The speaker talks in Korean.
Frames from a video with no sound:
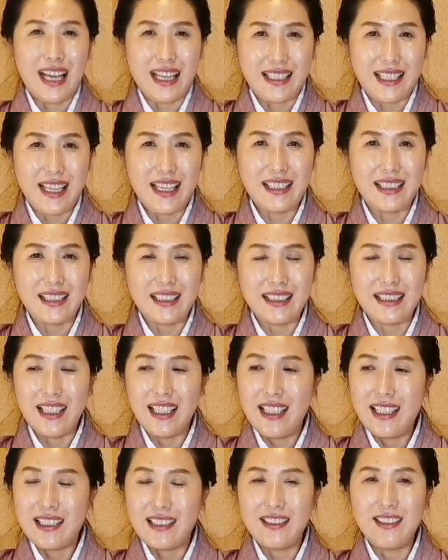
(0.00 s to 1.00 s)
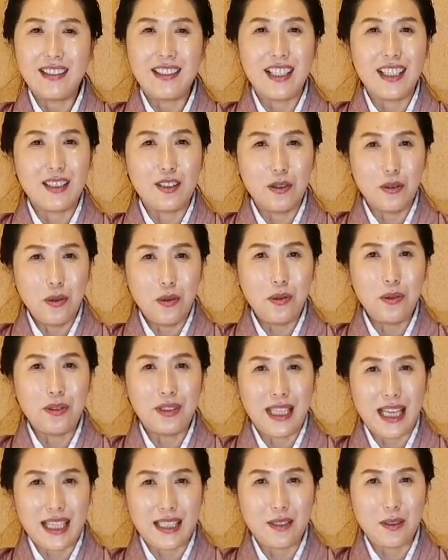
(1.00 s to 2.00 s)
다사는 그렇게
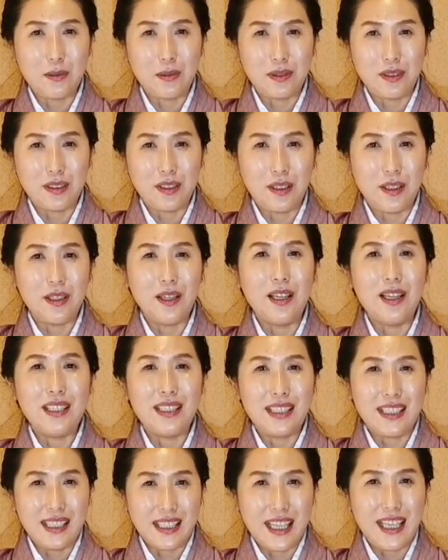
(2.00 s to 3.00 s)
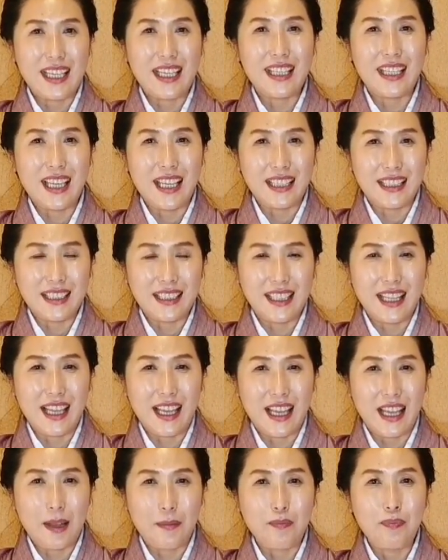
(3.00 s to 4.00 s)
들어오고 나서부터 진행이
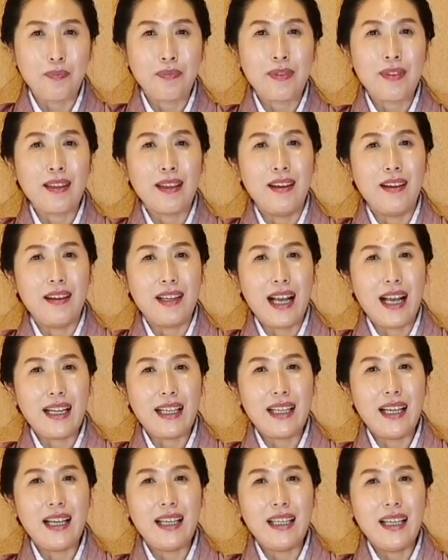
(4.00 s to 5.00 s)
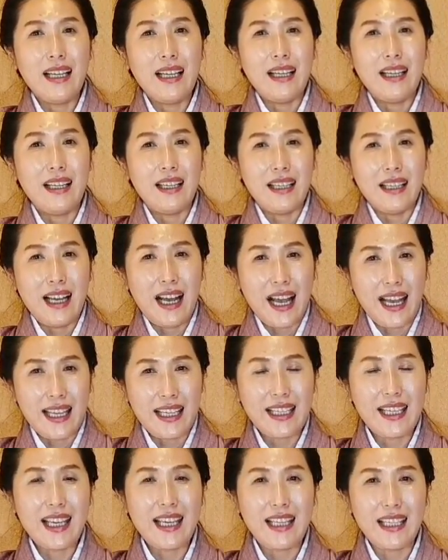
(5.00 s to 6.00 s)
되는데 어, 각각 아,
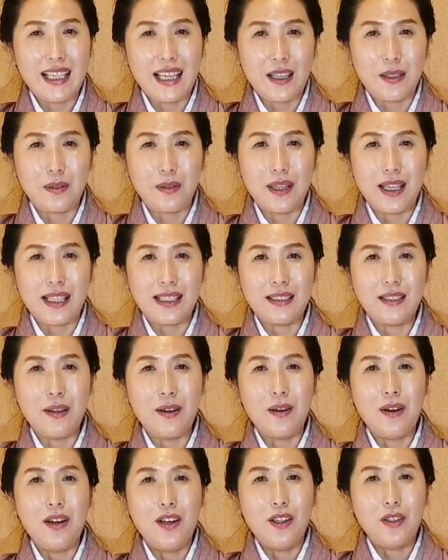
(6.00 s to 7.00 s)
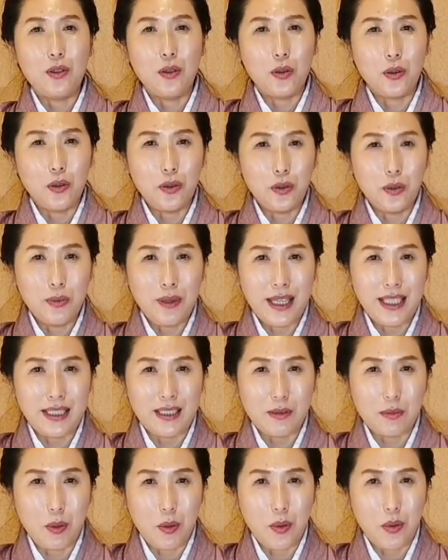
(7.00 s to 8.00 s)
하이킹이라고 해서
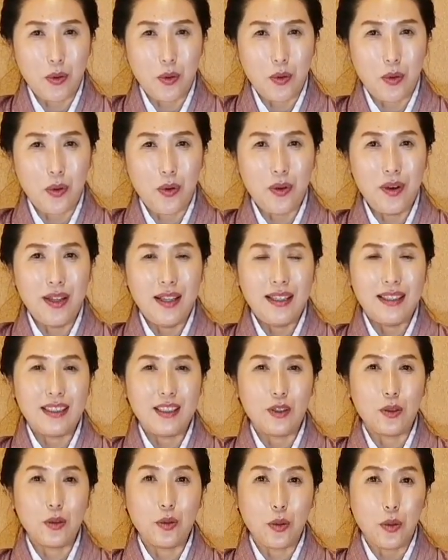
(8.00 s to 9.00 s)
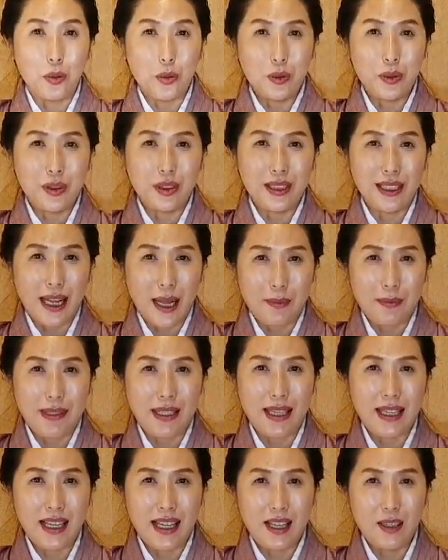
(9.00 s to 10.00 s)
독고노마를 보고 그리고 도구들을
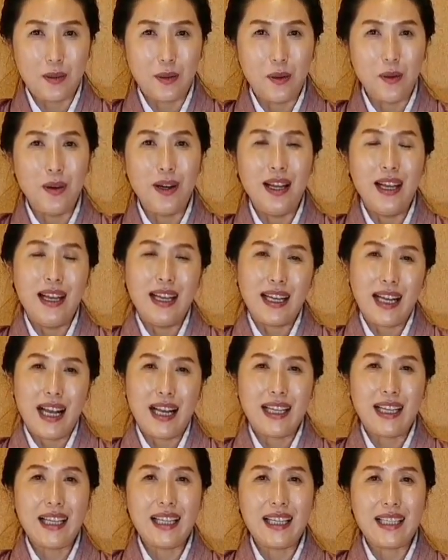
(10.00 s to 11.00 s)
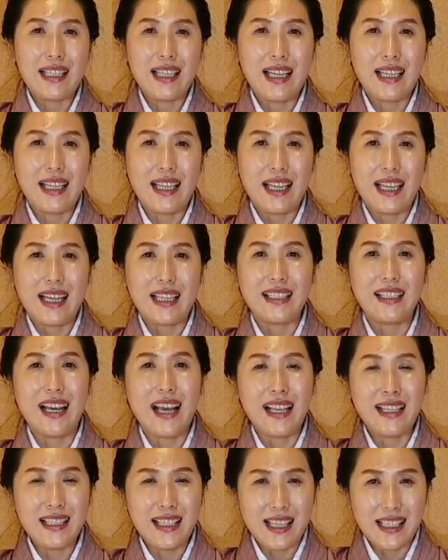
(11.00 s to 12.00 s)
감상하고 각각의 자리에
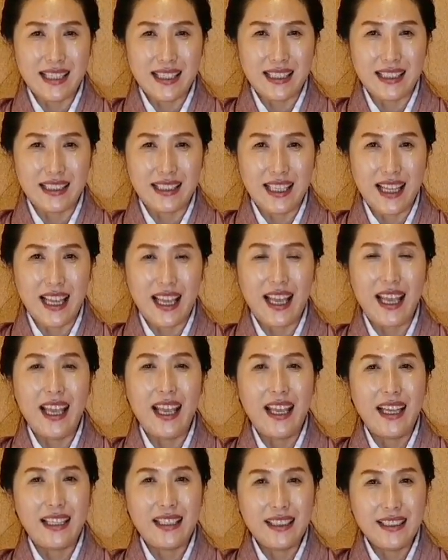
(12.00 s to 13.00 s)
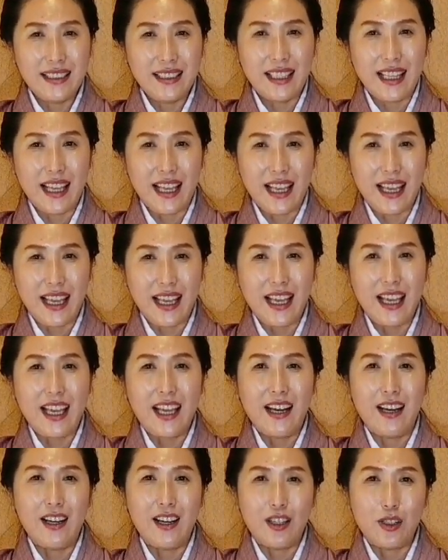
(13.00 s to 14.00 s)
가서 앉았을 때 그때
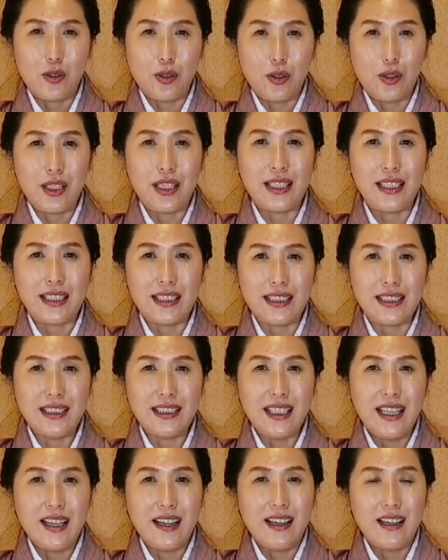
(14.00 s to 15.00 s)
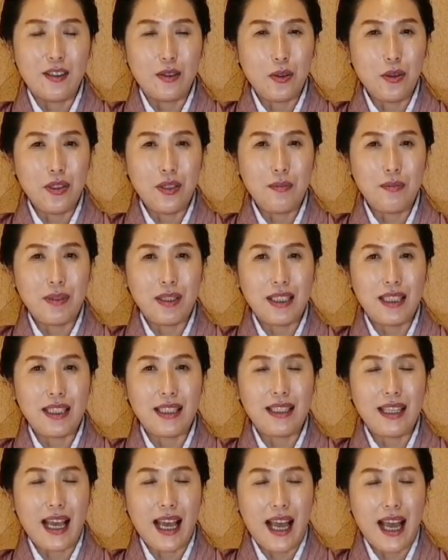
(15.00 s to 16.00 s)
어, 주인은 어,
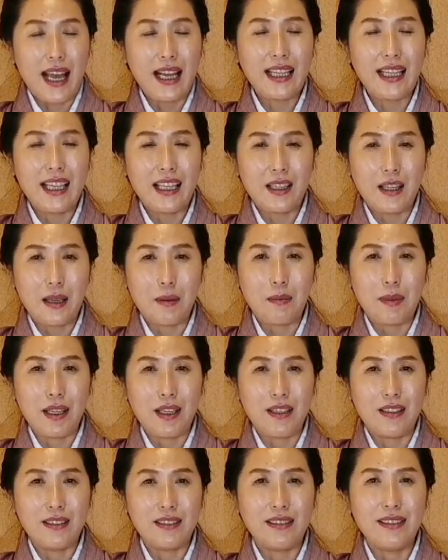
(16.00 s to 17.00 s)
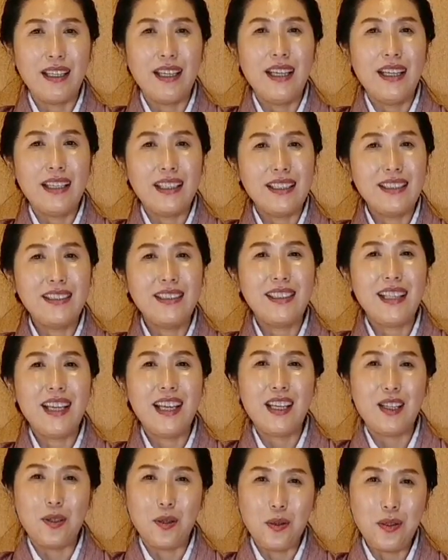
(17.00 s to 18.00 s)
손님들이 다 앉게 되면
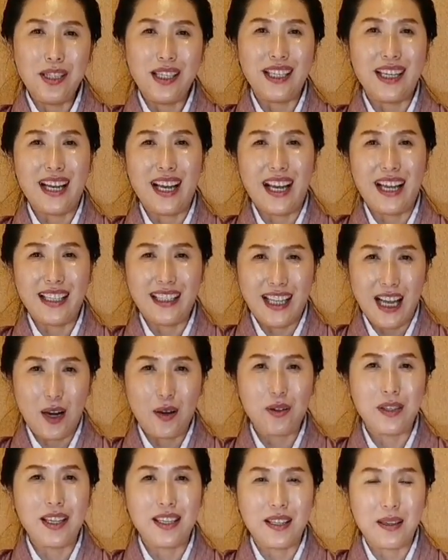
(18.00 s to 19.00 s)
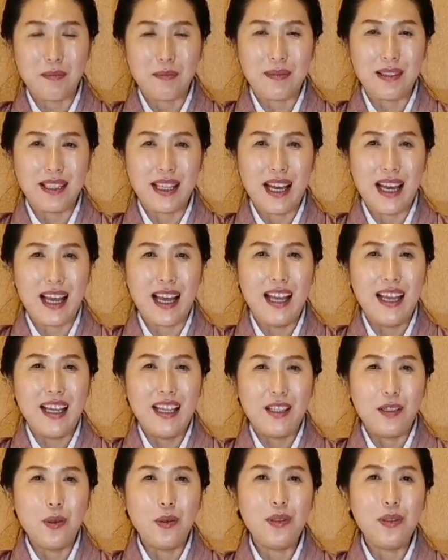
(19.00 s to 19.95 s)
그때 요리가 나오게 됩니다.